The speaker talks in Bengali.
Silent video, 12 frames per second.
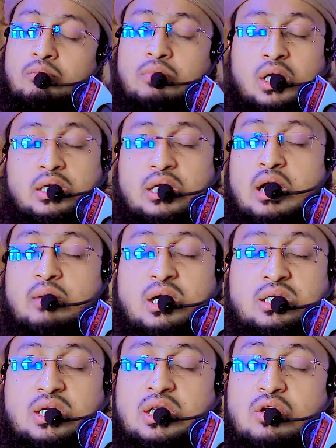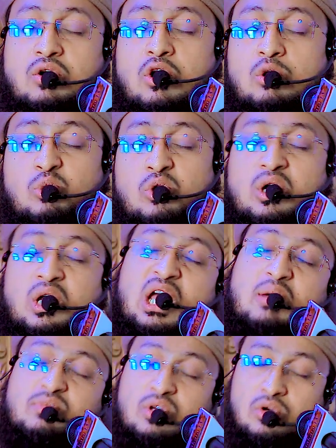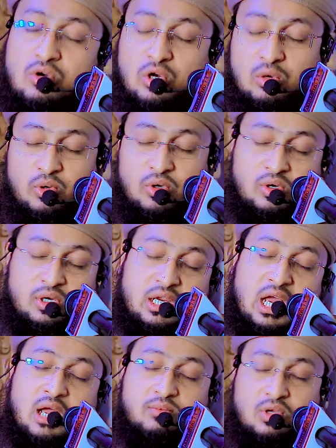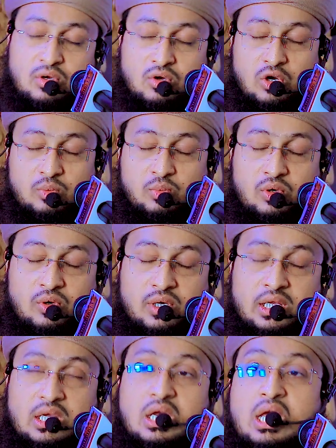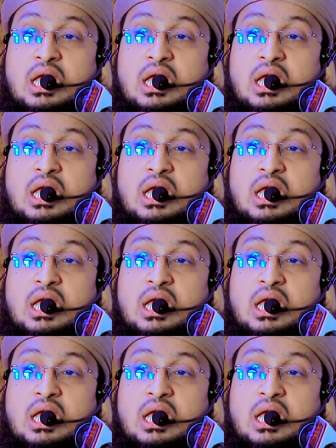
মেয়েটা আমার সাথে গল্প করে আমিও গল্প করি আমিও গল্প করি